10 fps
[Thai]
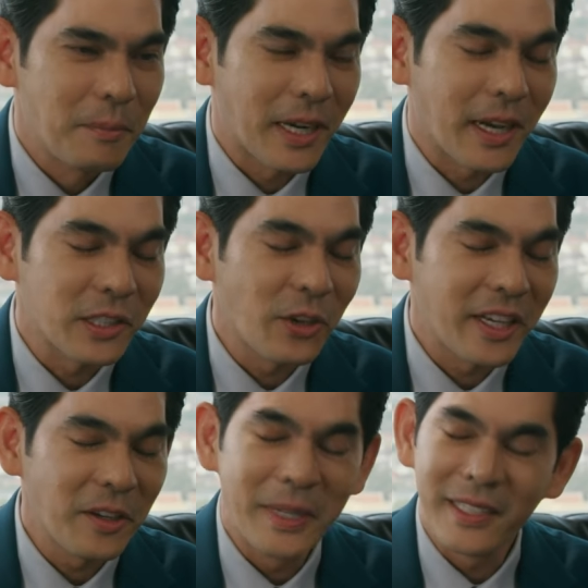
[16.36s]
ประกาศตอนไหน
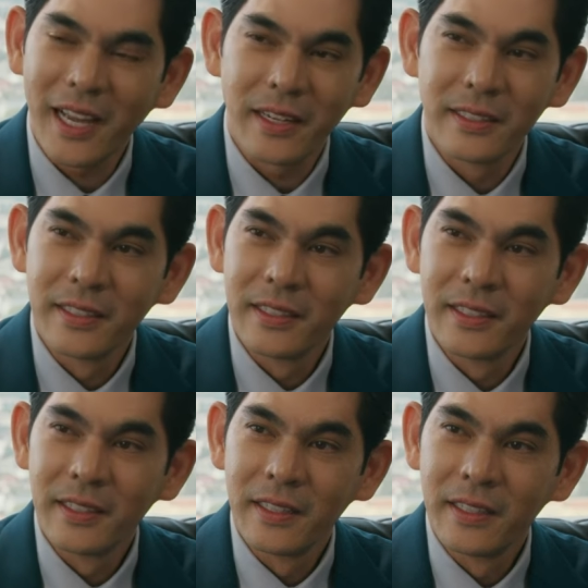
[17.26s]
ก็เหมือนกัน
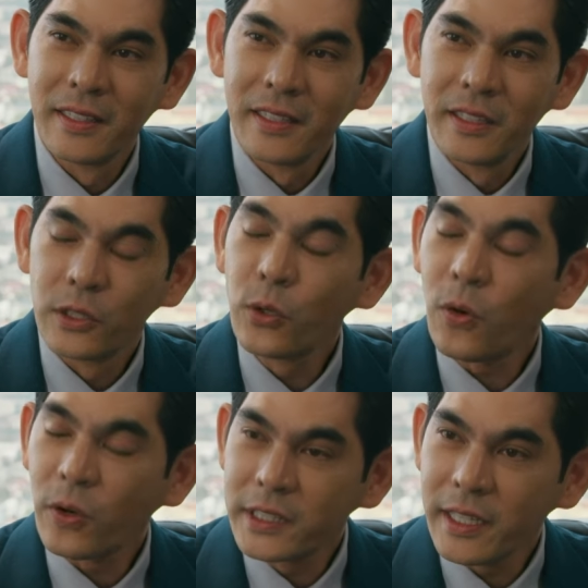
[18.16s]
ทุก
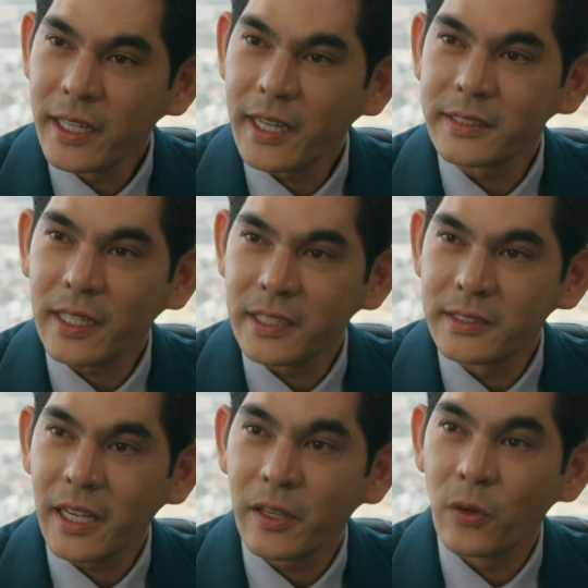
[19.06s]
คนเชื่อในการตัดสิน
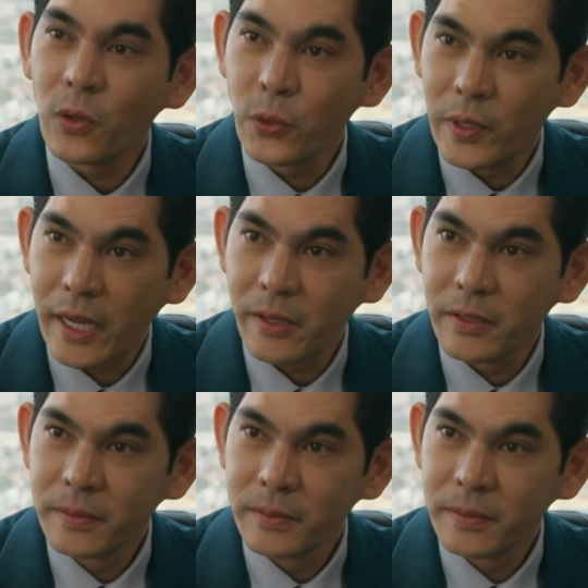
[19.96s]
ใจของลุงอยู่แล้ว